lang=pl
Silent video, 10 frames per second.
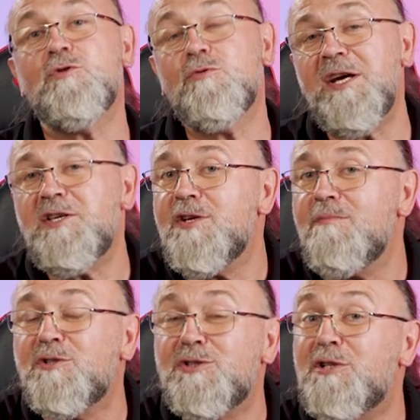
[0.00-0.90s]
Słuchajcie,
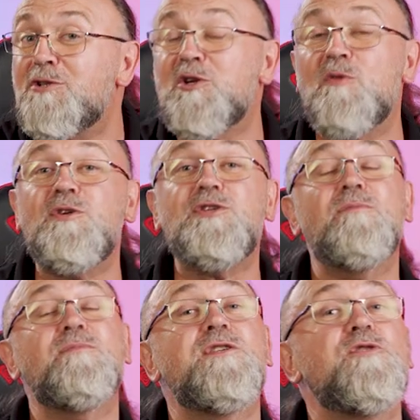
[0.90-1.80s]
możecie to zrobić
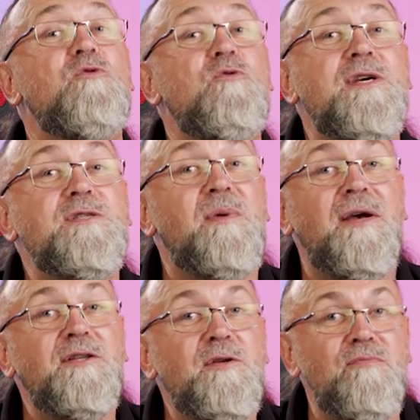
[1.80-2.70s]
przez
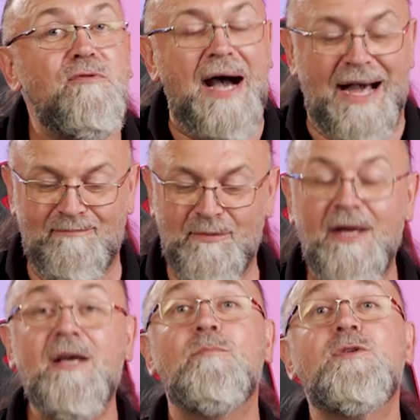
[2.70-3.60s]
USB typu A,
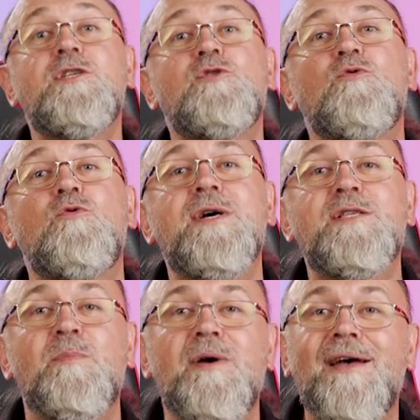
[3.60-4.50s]
przez
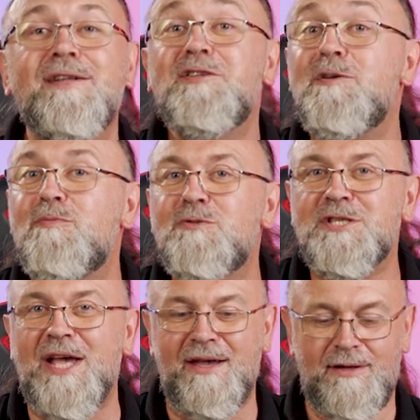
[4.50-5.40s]
USB typu
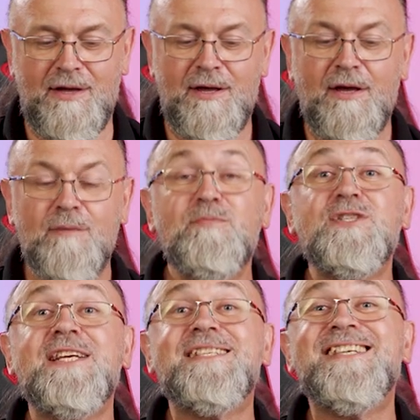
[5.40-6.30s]
C,
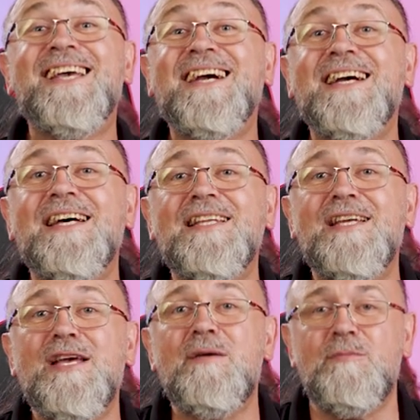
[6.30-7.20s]
przez
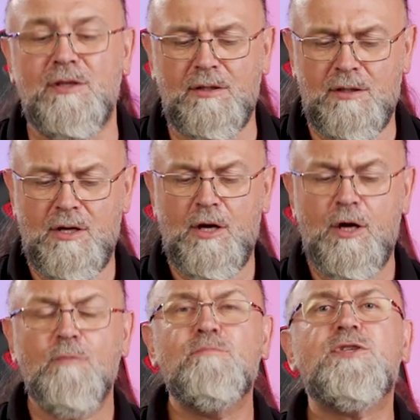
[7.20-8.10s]
HDMI,
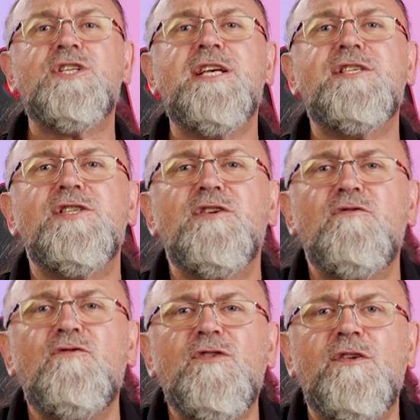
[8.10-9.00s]
przez
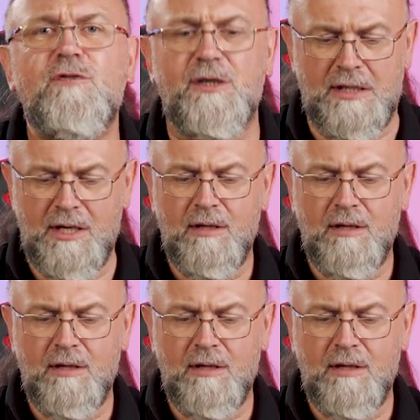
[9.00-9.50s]
Wi-Fi,